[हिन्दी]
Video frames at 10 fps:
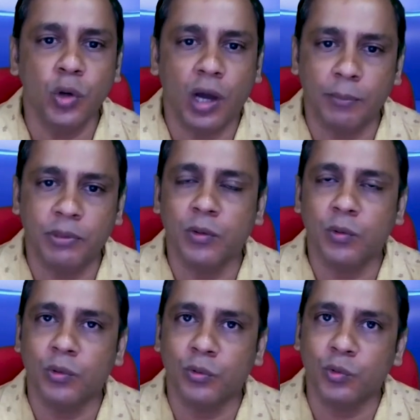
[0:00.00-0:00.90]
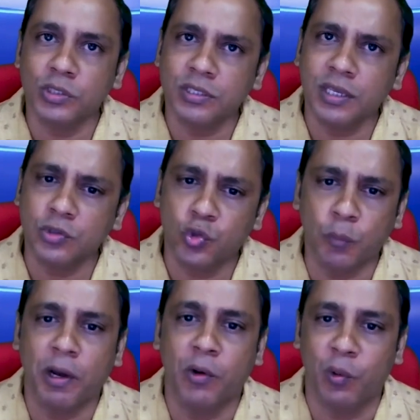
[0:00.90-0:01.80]
जो अब तक उससे
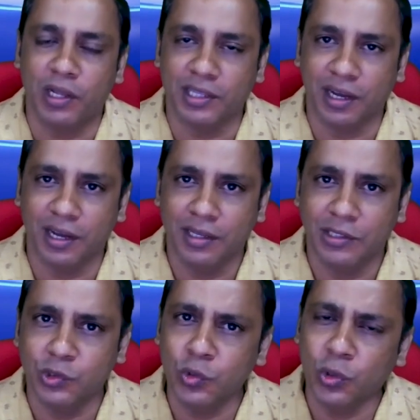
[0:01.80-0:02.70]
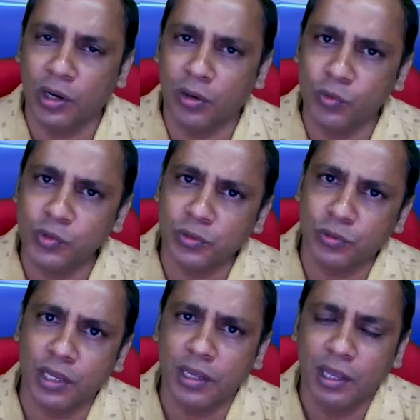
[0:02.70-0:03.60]
छुपा हुआ था जो
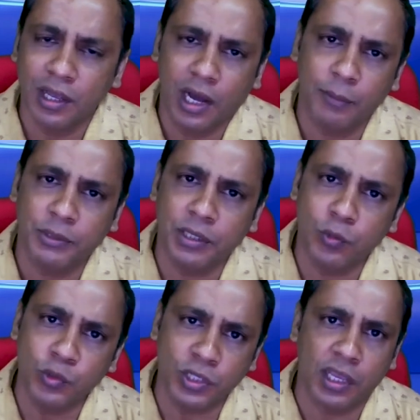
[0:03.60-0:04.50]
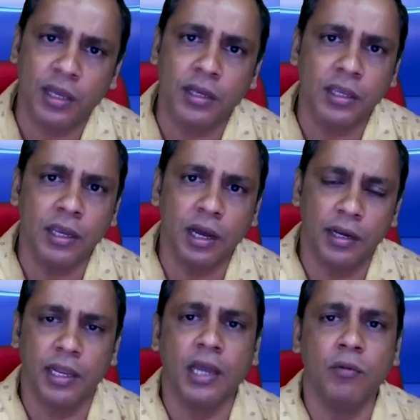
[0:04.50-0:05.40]
उसने अब तक उस लेखक की
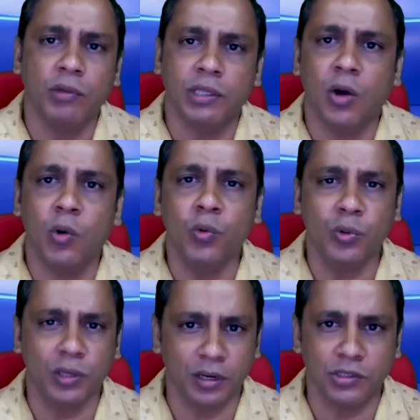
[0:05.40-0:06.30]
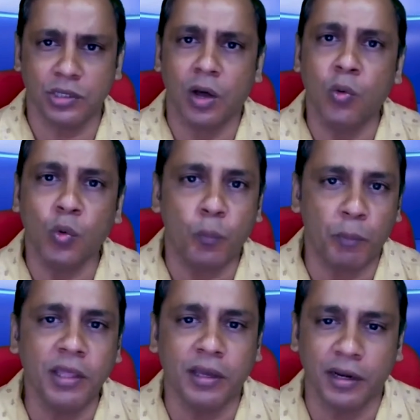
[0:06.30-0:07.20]
अन्य विधाओं की रचनाओं को
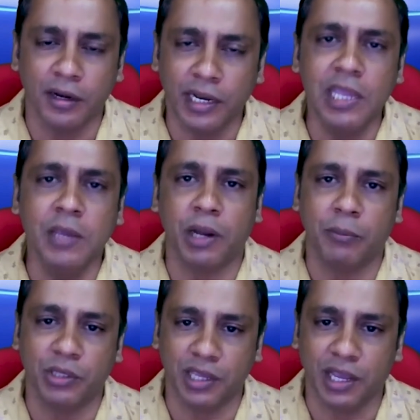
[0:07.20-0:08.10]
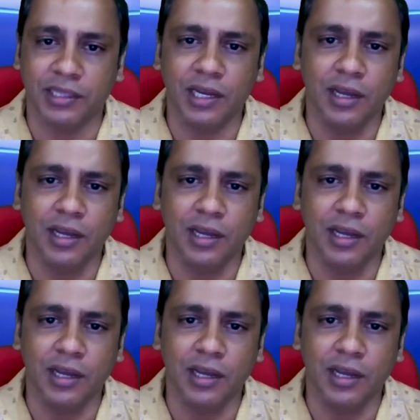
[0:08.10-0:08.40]
पढ़कर नहीं प्राप्त किया